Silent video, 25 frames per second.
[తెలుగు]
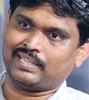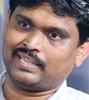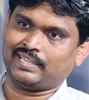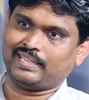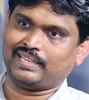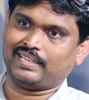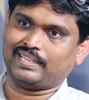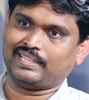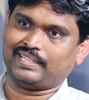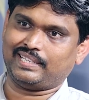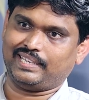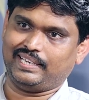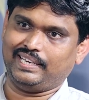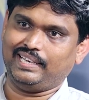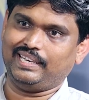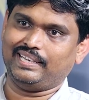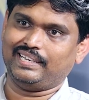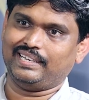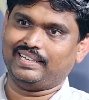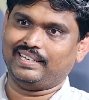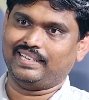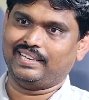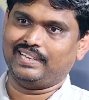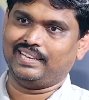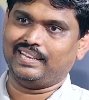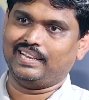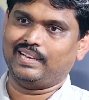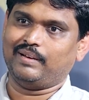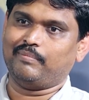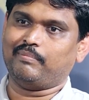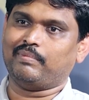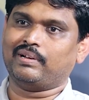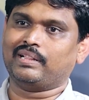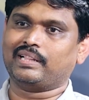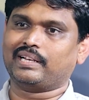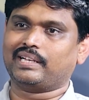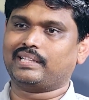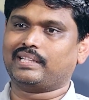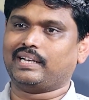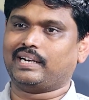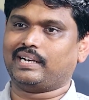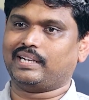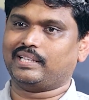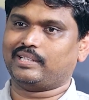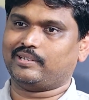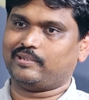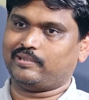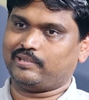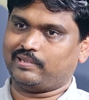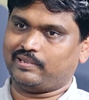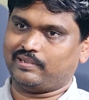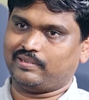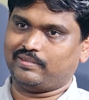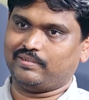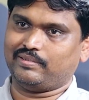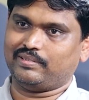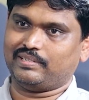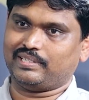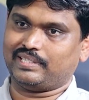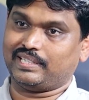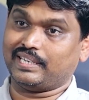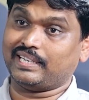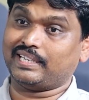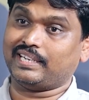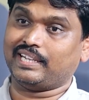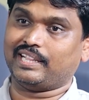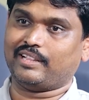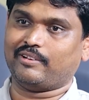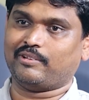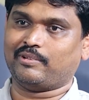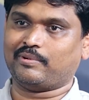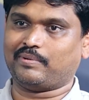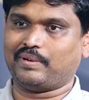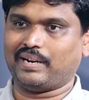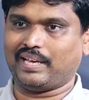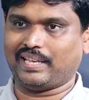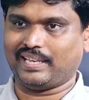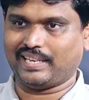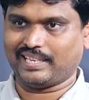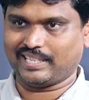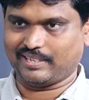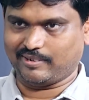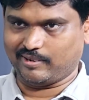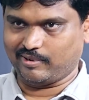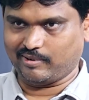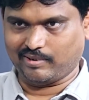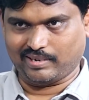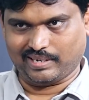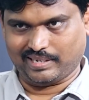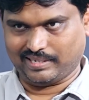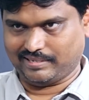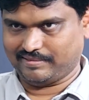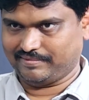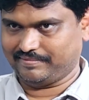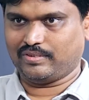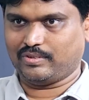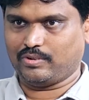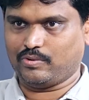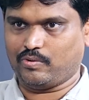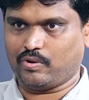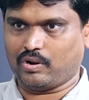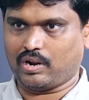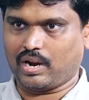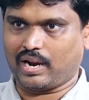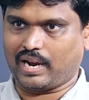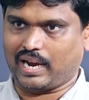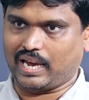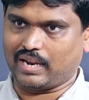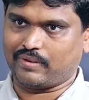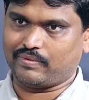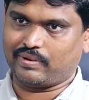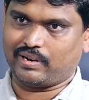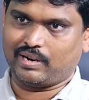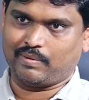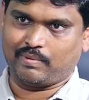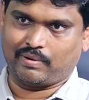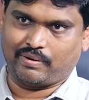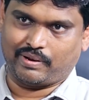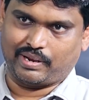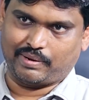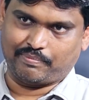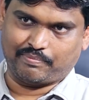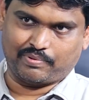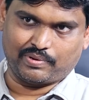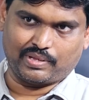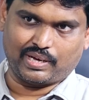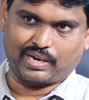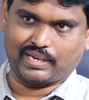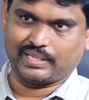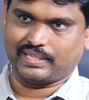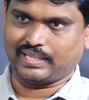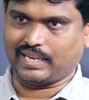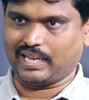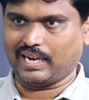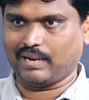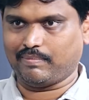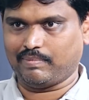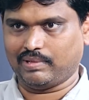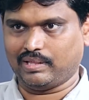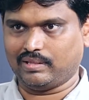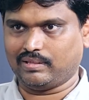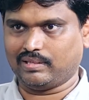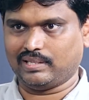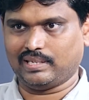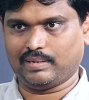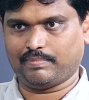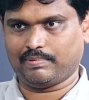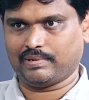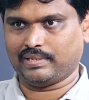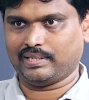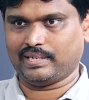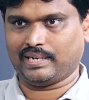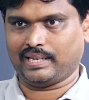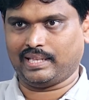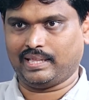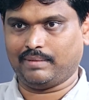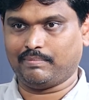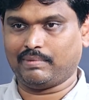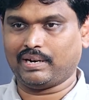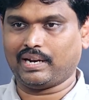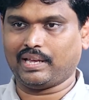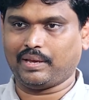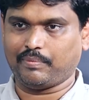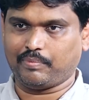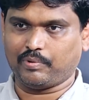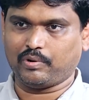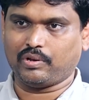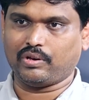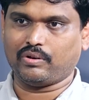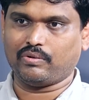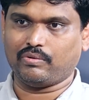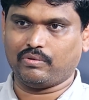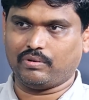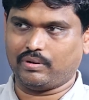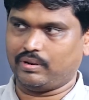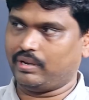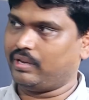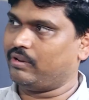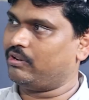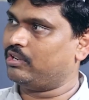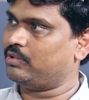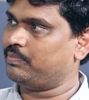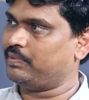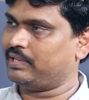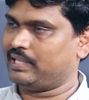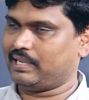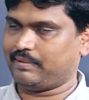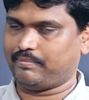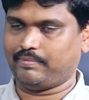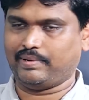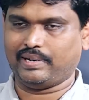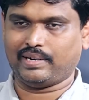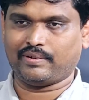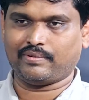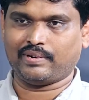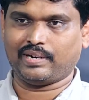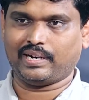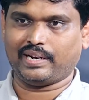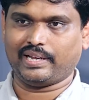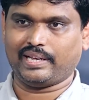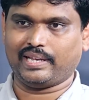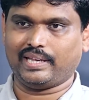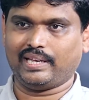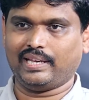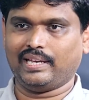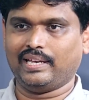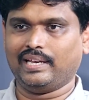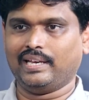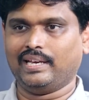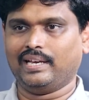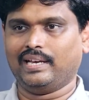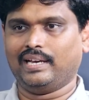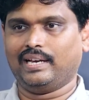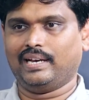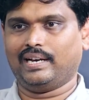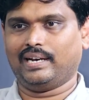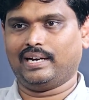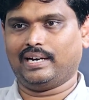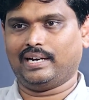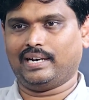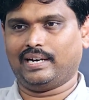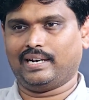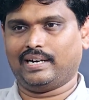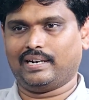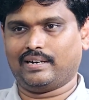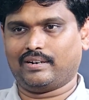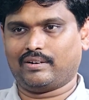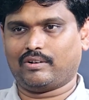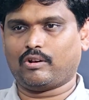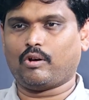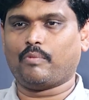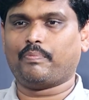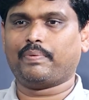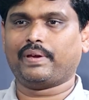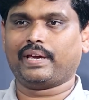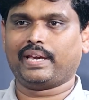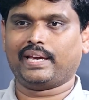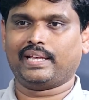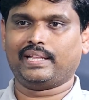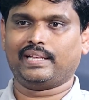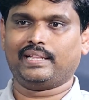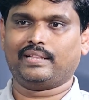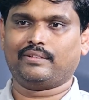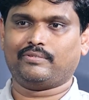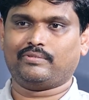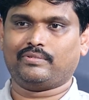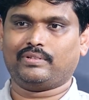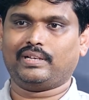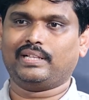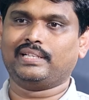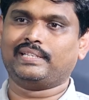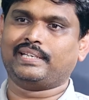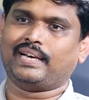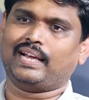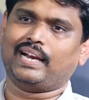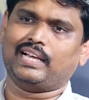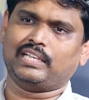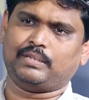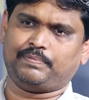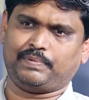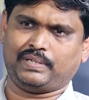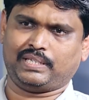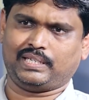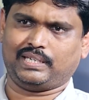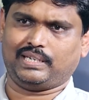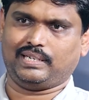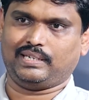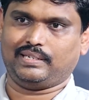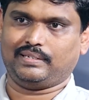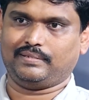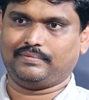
డిజైన్ చేసి మంత్కి థర్టీ థౌజండ్ సిక్స్టీ థౌజండ్ కూడా ఎంజేసే వాళ్ళు ఉన్నారు సో ఒక క్యాన్వాలో మనం ఇప్పుడు దాకా చాలా పద్ధతులు చెప్పడం జరిగింది బట్ ఇప్పుడు ఈరోజు మీకు చెప్పబోయేటువంటి టాపిక్ ఏదైతే ఉందో అది చాలా స్పెషల్